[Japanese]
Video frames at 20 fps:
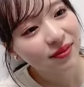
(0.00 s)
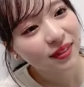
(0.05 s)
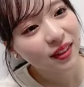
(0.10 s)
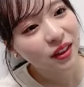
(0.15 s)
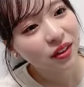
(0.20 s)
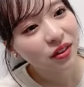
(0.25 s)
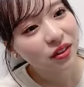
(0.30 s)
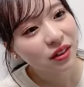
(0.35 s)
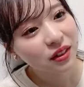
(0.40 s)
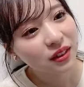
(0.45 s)

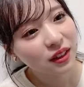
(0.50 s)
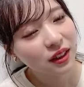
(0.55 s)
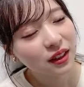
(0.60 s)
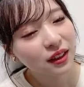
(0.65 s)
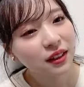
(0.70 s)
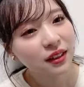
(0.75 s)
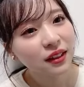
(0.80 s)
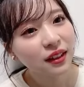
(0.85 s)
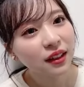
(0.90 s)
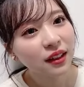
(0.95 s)
楽しかっ
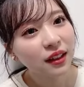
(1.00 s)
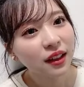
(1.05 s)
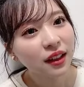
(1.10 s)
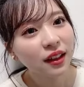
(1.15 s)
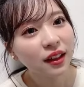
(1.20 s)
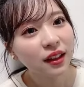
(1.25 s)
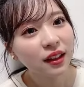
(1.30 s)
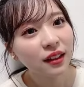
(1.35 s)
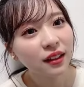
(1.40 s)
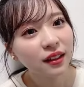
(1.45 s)
た
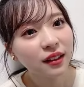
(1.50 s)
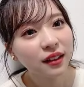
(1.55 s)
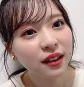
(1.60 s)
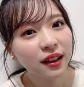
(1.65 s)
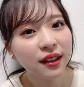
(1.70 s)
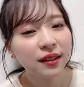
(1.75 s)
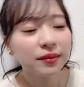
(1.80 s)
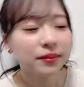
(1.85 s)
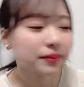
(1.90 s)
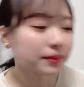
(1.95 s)
なーって